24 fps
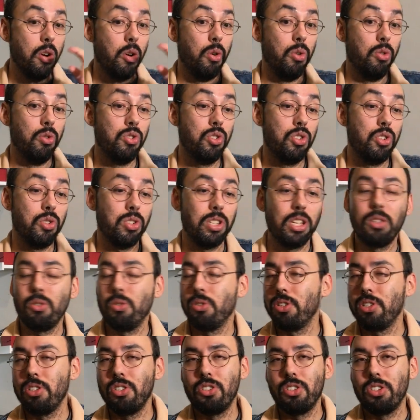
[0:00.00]
onde os
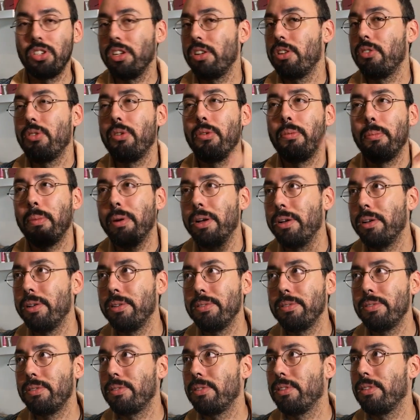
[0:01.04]
atores de
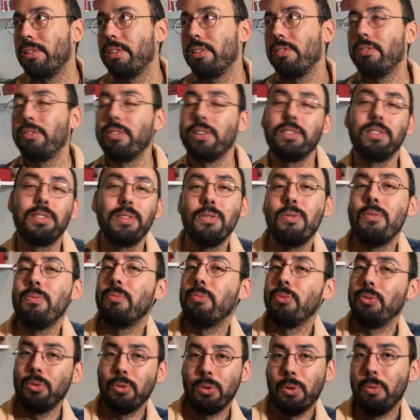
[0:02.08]
romance faziam
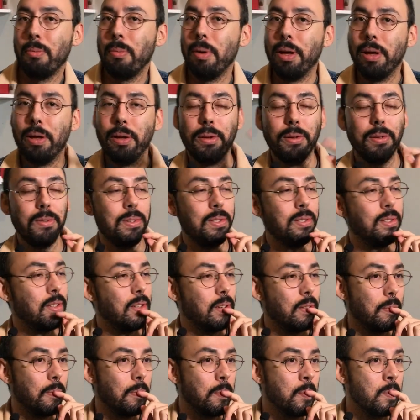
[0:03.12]
muito
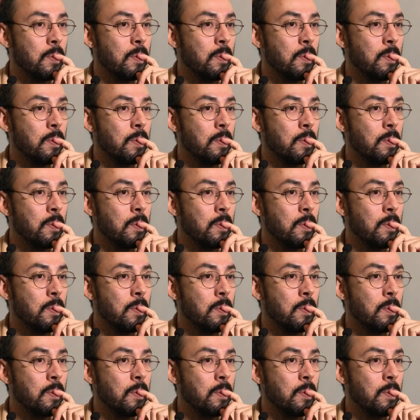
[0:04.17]
romance.